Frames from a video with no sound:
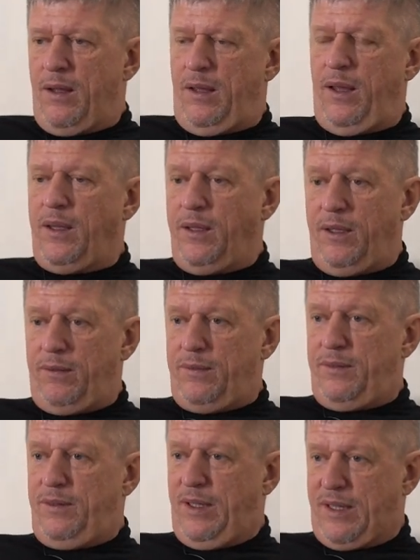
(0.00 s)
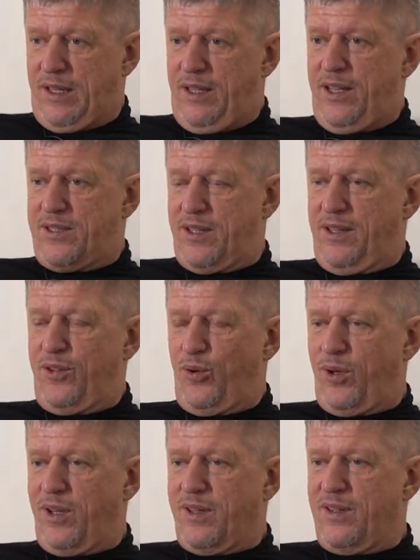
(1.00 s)
И они наконец-то
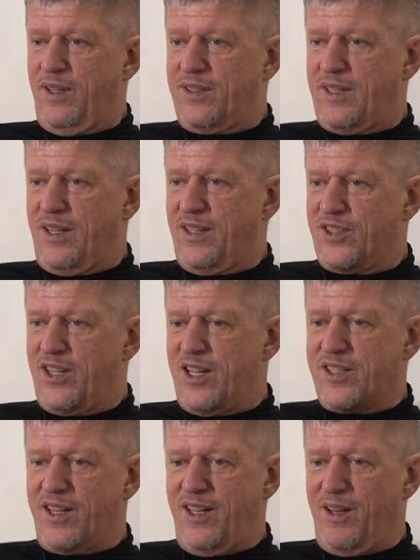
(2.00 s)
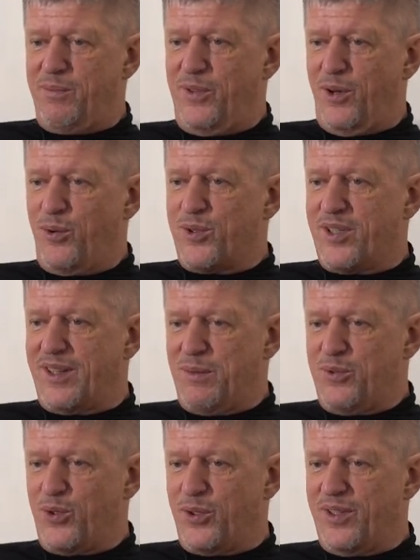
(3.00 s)
натерли глаза наждачкой и обнаружили
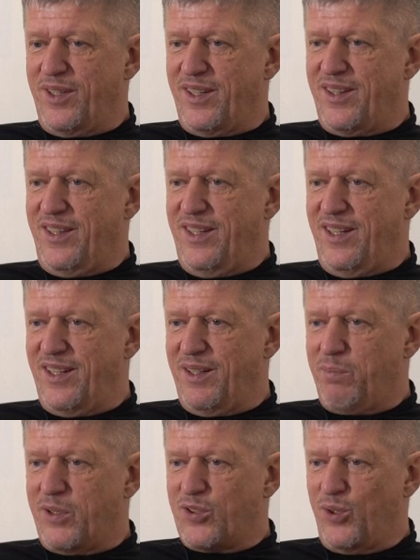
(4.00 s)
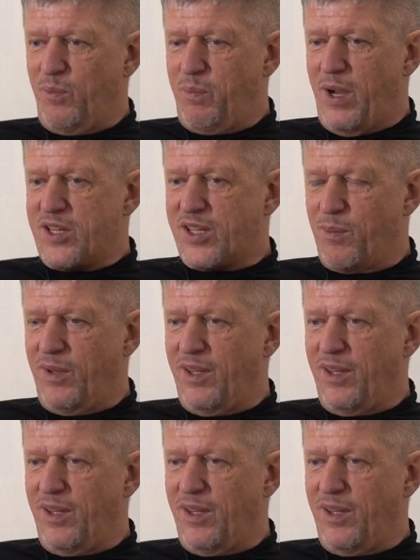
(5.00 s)
там черные дыры и пошло пачками.